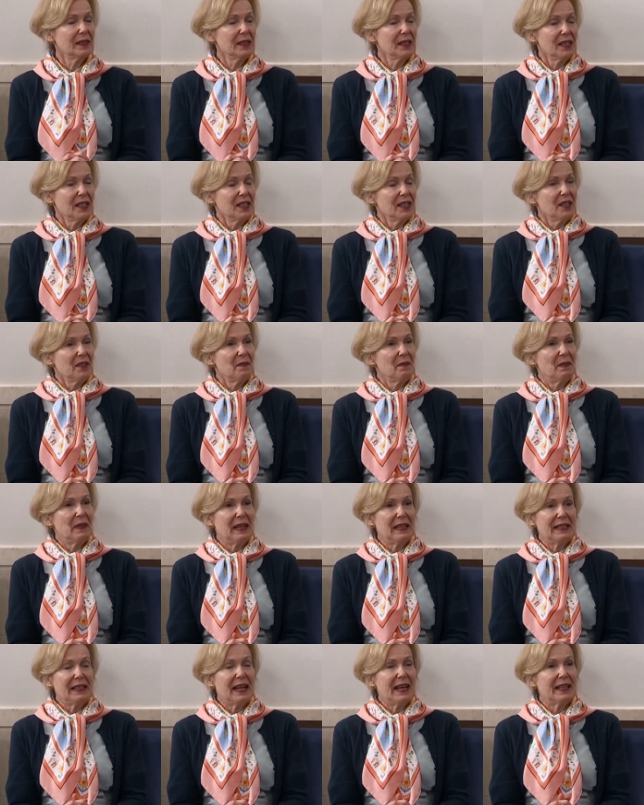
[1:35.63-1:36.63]
virus
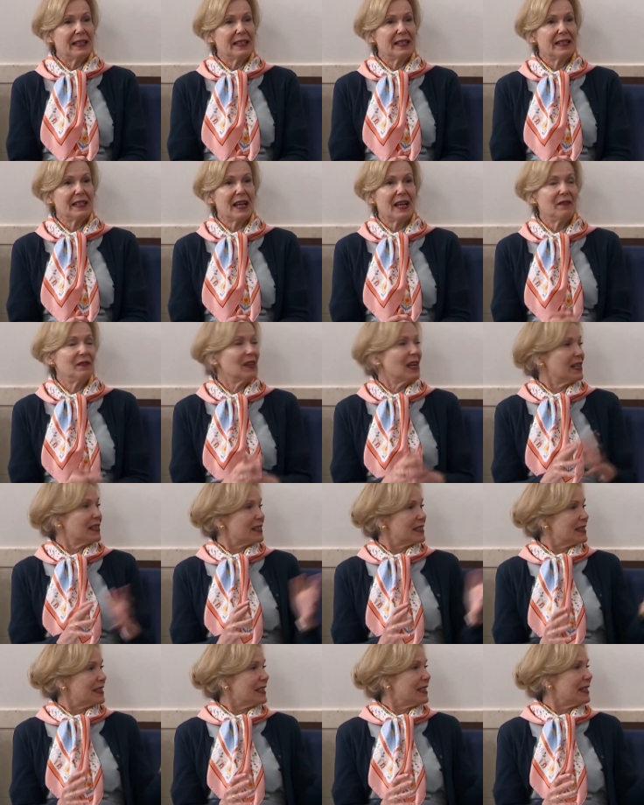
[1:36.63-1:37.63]
corona
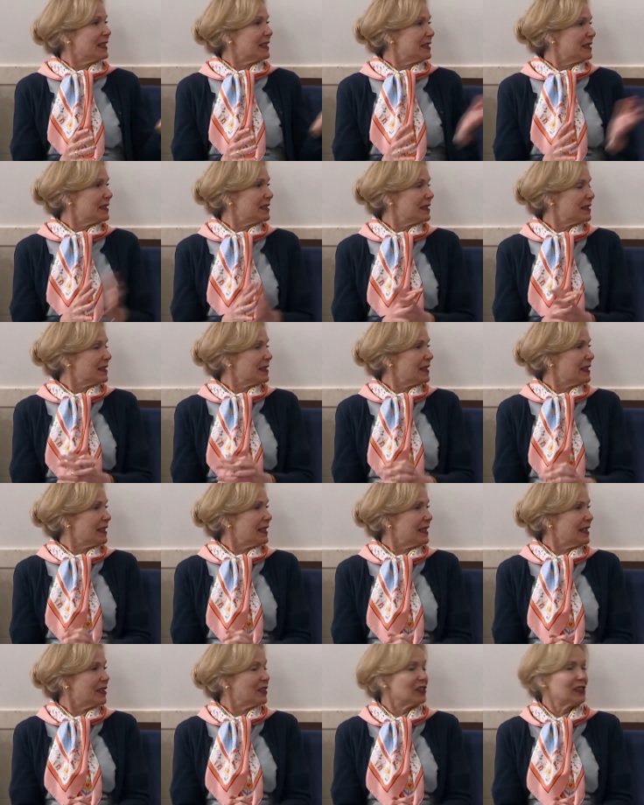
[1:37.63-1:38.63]
cũng sẽ
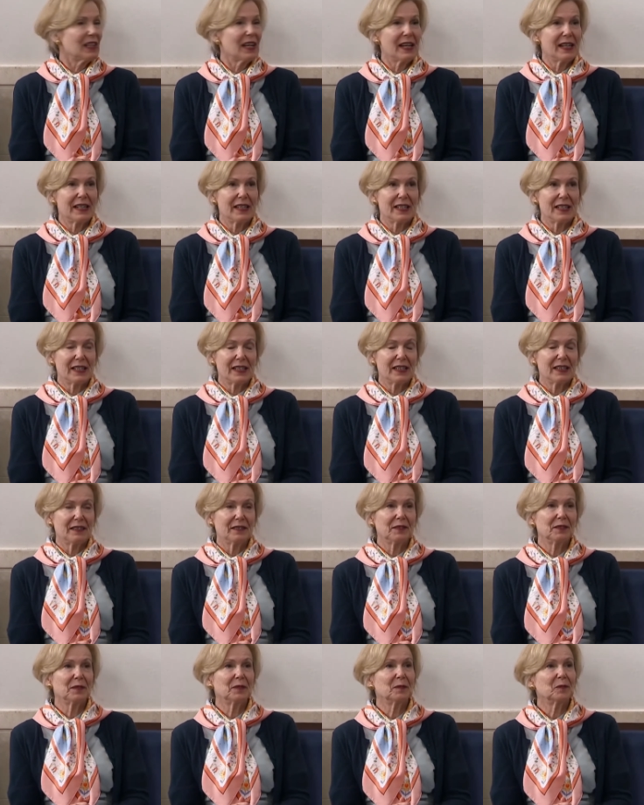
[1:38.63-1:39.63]
xảy ra
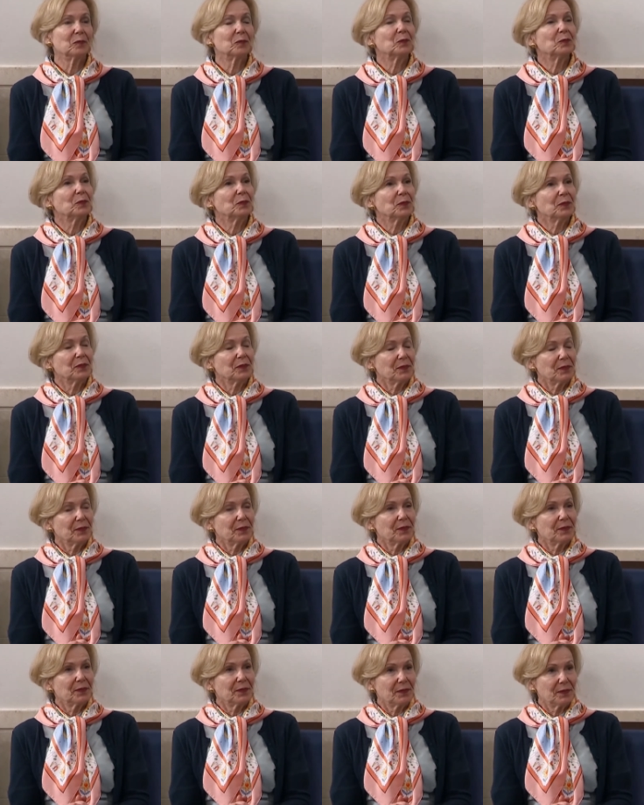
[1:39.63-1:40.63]
tương tự như các
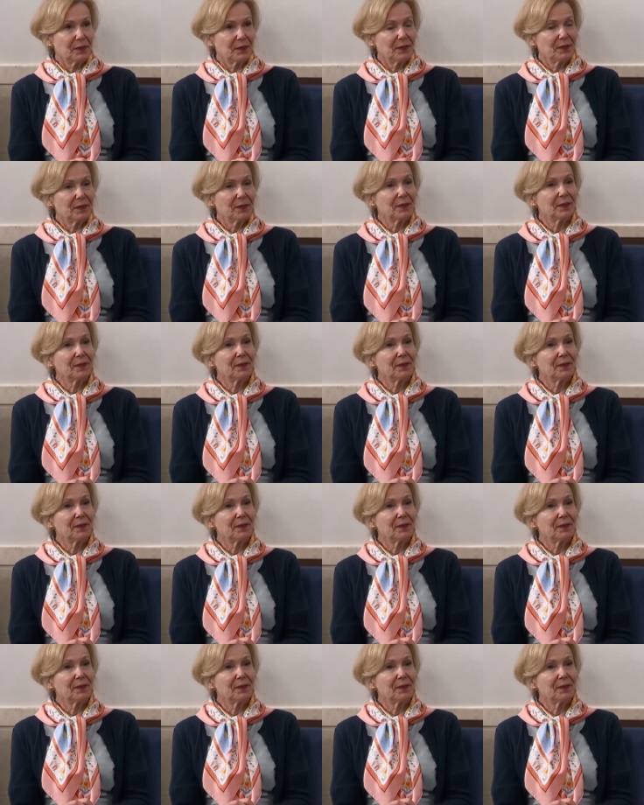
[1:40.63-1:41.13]
virus gây bệnh hô